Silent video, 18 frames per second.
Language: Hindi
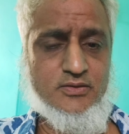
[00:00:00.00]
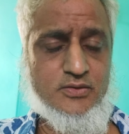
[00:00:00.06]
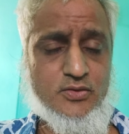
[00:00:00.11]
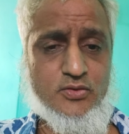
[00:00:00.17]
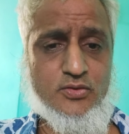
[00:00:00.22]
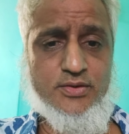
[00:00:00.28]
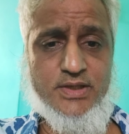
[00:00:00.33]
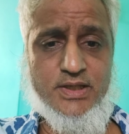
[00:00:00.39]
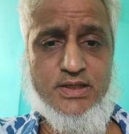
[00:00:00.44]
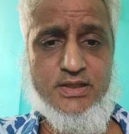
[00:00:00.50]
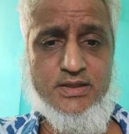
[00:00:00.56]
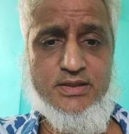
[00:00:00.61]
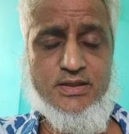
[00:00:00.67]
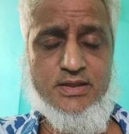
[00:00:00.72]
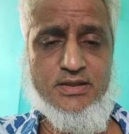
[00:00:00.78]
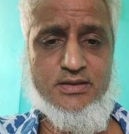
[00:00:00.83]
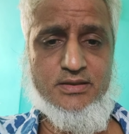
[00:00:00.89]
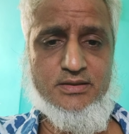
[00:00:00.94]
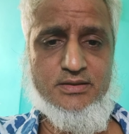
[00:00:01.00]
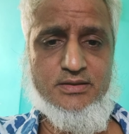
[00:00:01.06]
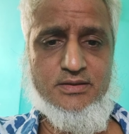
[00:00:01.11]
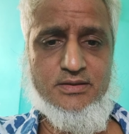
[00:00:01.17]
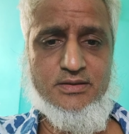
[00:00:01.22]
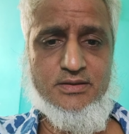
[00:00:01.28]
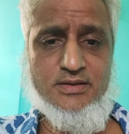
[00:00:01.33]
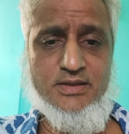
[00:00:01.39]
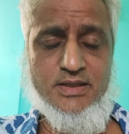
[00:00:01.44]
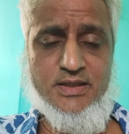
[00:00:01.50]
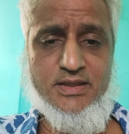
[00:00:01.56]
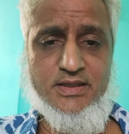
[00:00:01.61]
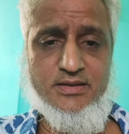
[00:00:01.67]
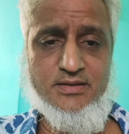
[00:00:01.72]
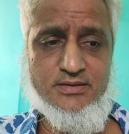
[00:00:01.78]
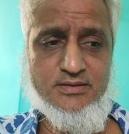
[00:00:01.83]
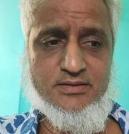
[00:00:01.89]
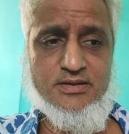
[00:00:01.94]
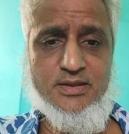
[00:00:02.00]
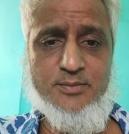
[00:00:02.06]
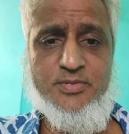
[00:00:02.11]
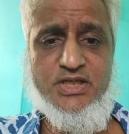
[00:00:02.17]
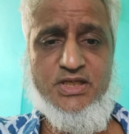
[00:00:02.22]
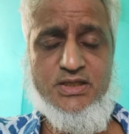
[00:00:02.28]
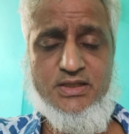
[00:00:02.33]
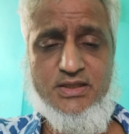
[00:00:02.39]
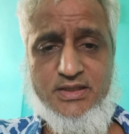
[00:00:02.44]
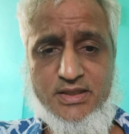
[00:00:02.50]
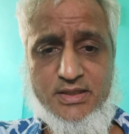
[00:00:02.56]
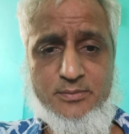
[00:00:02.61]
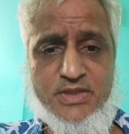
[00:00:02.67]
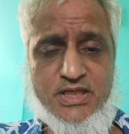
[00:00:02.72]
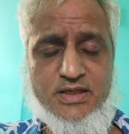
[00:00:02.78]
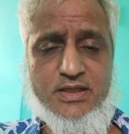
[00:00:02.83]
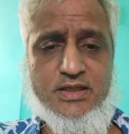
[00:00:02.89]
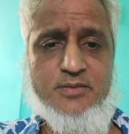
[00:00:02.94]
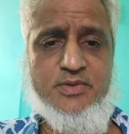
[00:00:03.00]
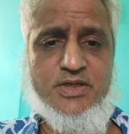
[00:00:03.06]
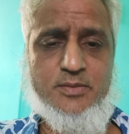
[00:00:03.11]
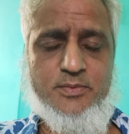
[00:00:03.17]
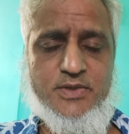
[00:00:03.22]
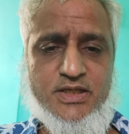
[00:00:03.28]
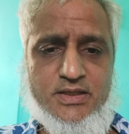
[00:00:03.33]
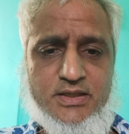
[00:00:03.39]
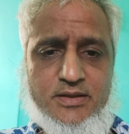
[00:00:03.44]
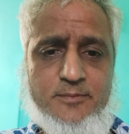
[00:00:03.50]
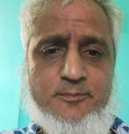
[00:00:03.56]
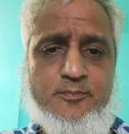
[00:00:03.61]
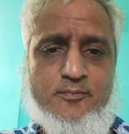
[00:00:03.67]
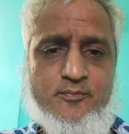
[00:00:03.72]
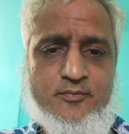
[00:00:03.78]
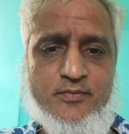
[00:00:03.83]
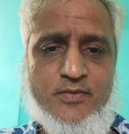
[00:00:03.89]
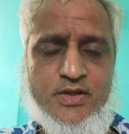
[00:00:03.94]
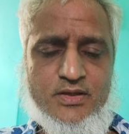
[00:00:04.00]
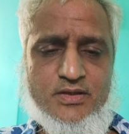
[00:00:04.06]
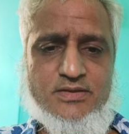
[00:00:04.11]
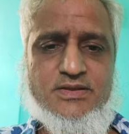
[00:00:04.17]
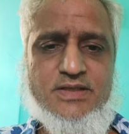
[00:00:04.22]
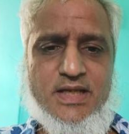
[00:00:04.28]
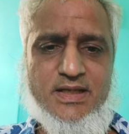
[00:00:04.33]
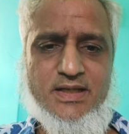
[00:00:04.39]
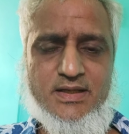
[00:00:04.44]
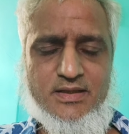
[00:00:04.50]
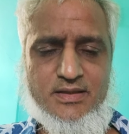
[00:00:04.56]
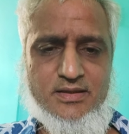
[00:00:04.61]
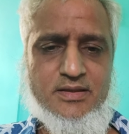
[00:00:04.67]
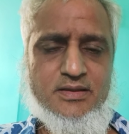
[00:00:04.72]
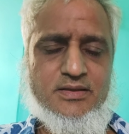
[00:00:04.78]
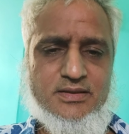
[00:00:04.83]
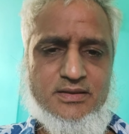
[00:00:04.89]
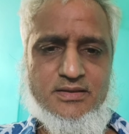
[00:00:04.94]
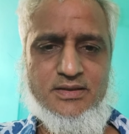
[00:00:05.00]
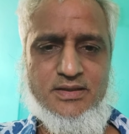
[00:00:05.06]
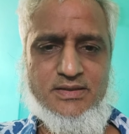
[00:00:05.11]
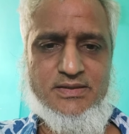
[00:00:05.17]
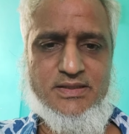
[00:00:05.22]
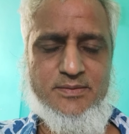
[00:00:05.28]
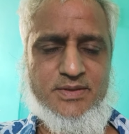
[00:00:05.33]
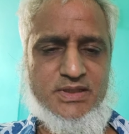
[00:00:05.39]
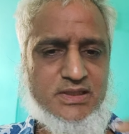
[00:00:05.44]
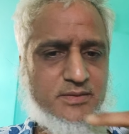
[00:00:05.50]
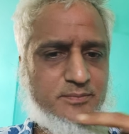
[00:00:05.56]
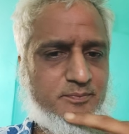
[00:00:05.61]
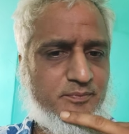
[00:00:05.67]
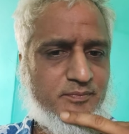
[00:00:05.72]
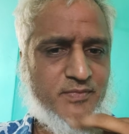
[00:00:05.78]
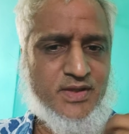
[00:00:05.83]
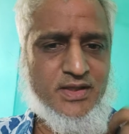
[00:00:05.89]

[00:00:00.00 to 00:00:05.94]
लोगों ने खरीदा लेकिन अभी ईएमआई e नहीं भर पाए चाइना का ऐसा मतलब